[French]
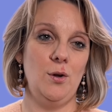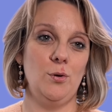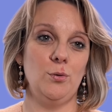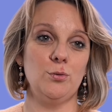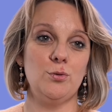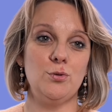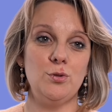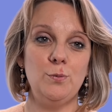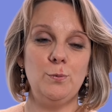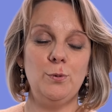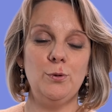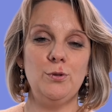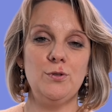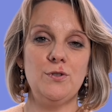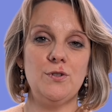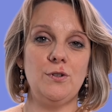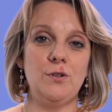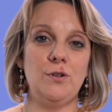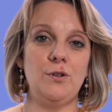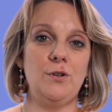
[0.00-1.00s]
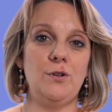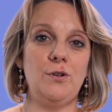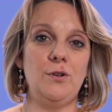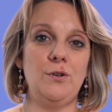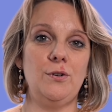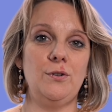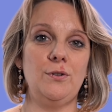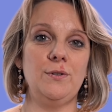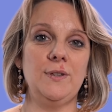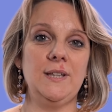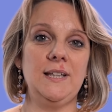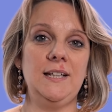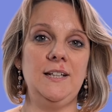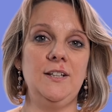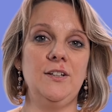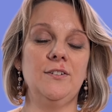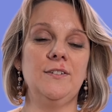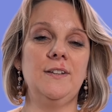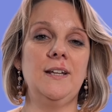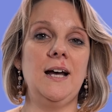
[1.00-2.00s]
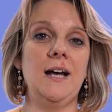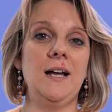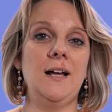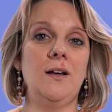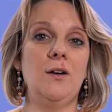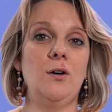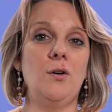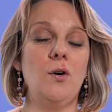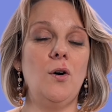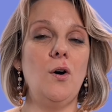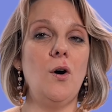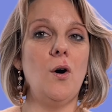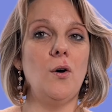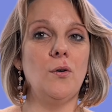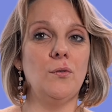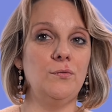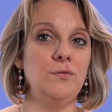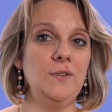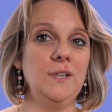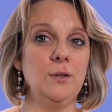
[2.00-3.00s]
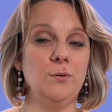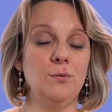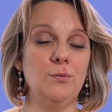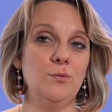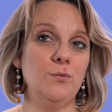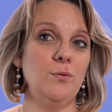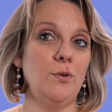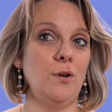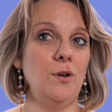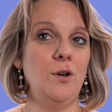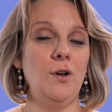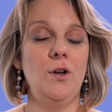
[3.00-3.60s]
On suppose qu'il y en a environ